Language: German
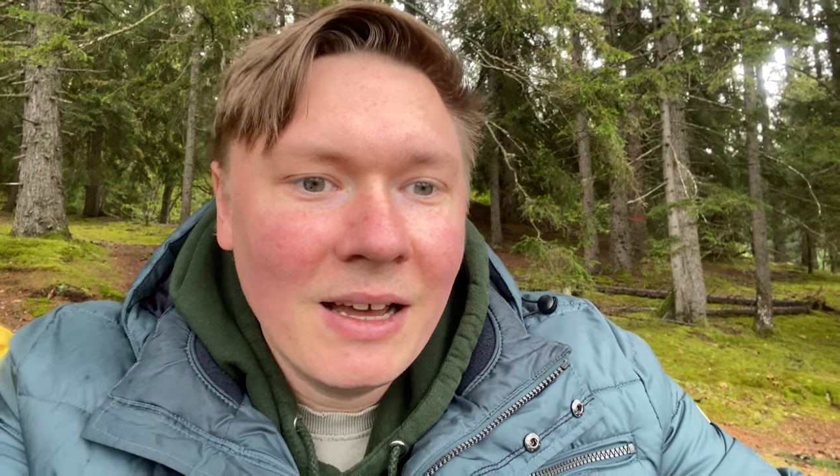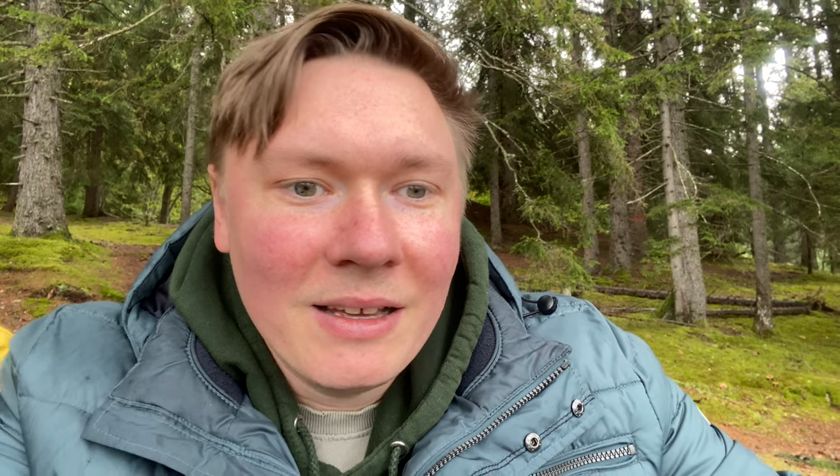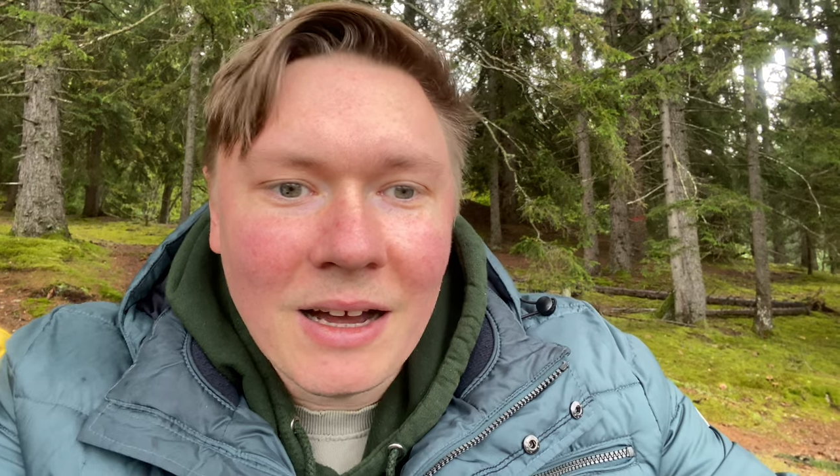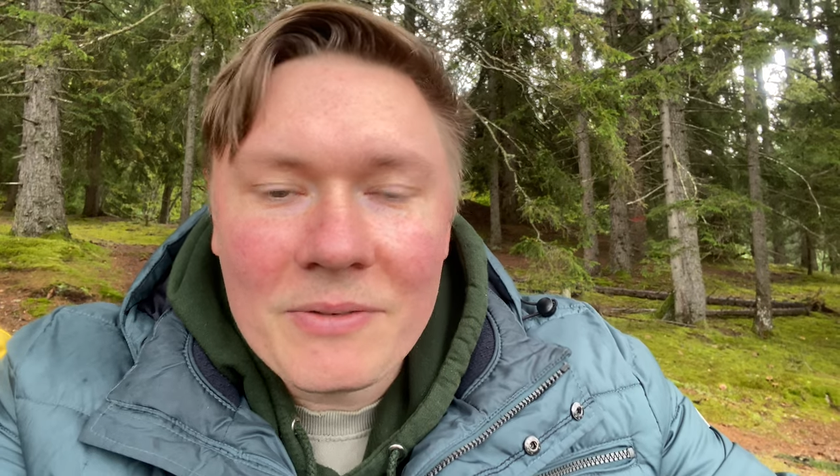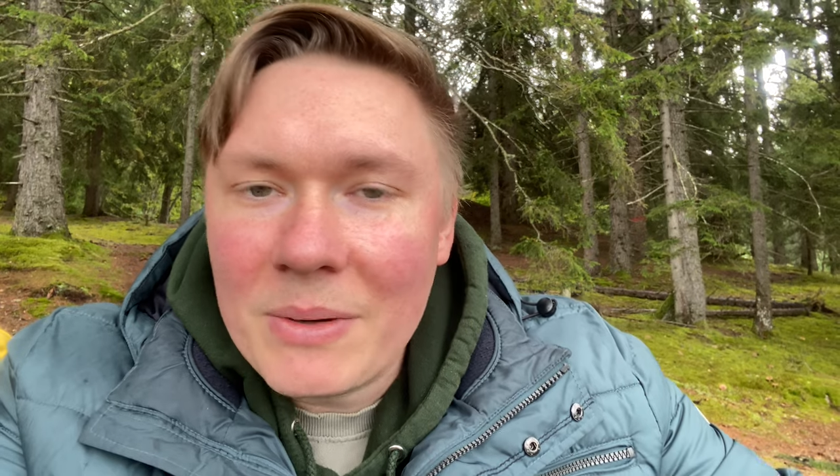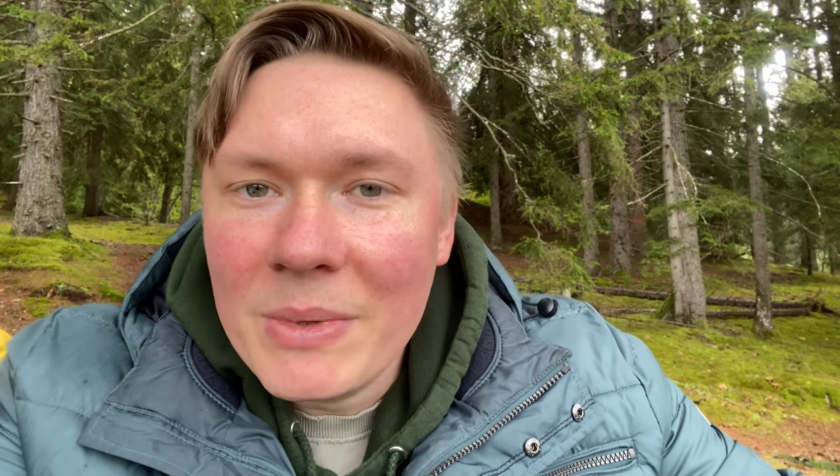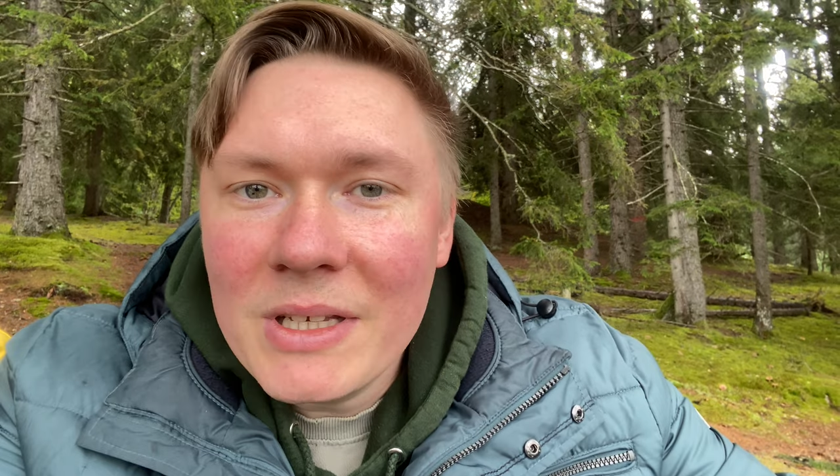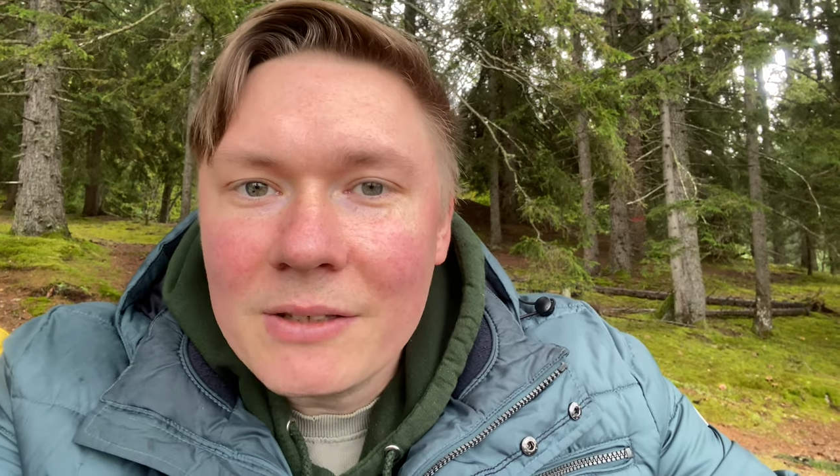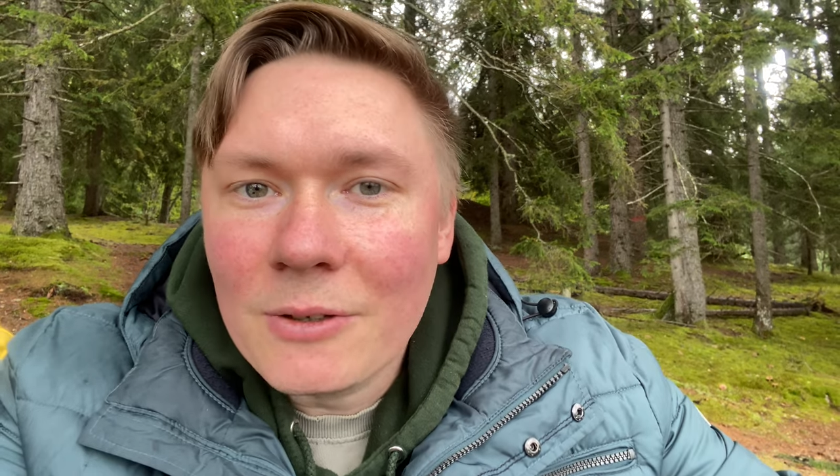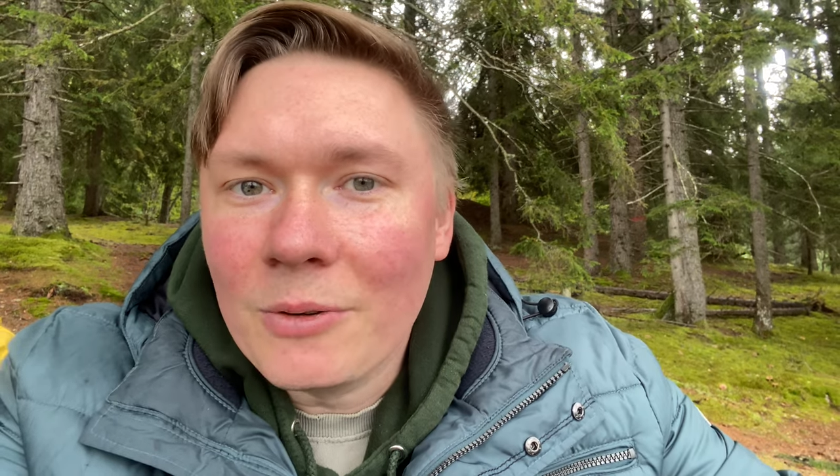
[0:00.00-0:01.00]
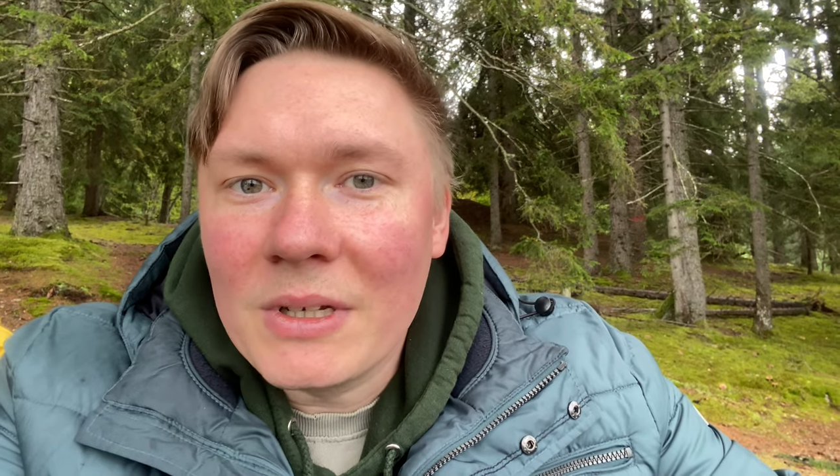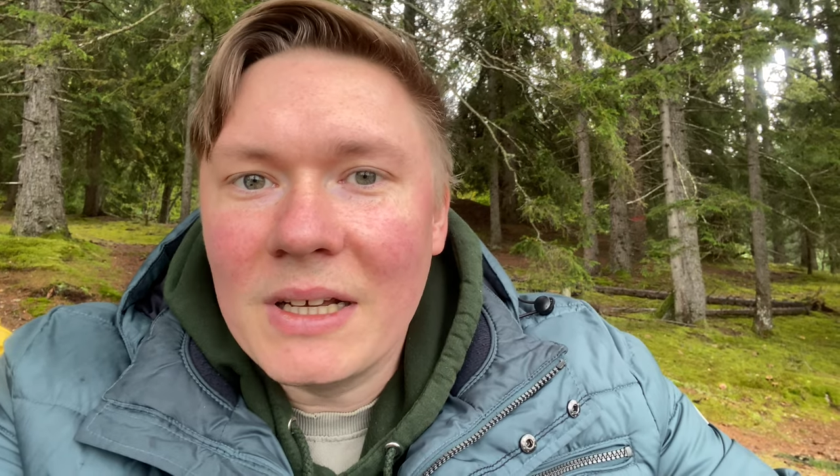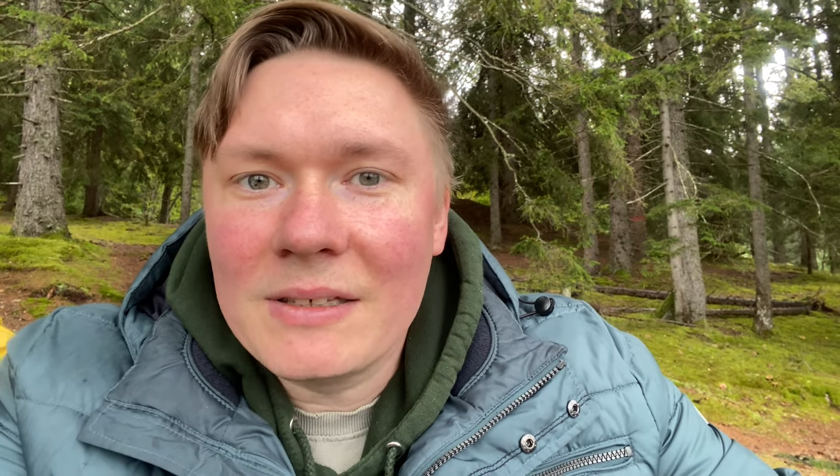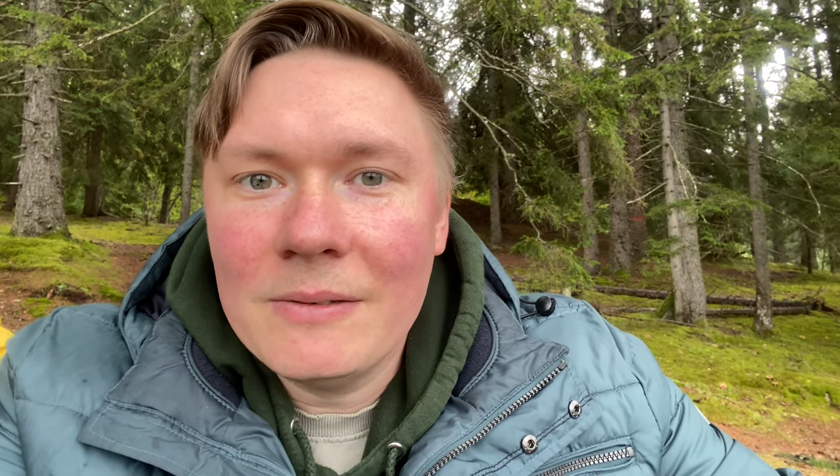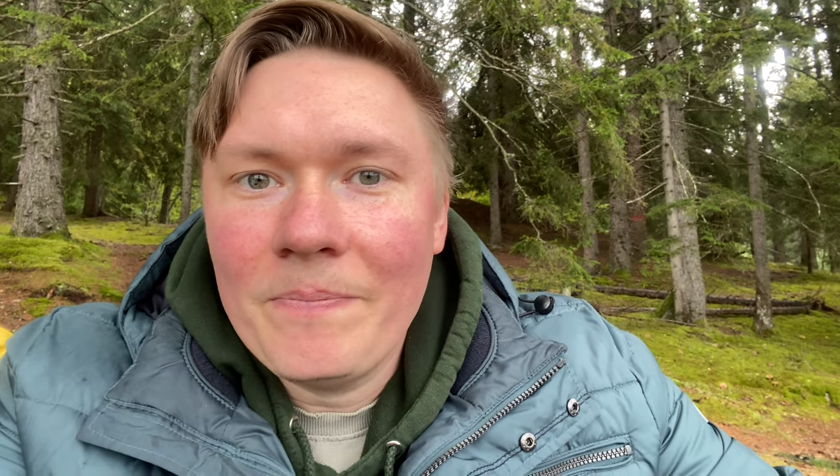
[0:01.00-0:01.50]
ja Familie
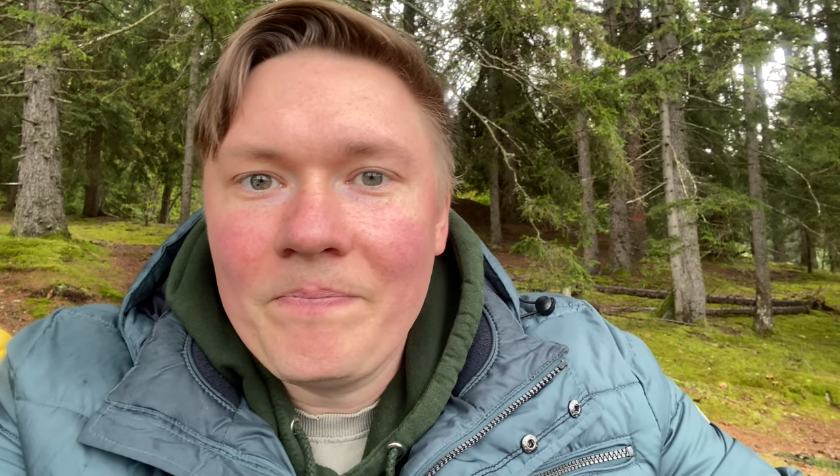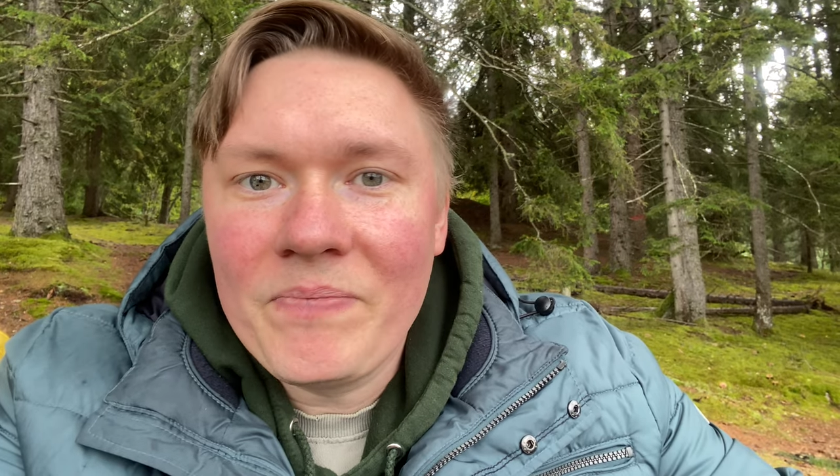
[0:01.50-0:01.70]
zurücklassen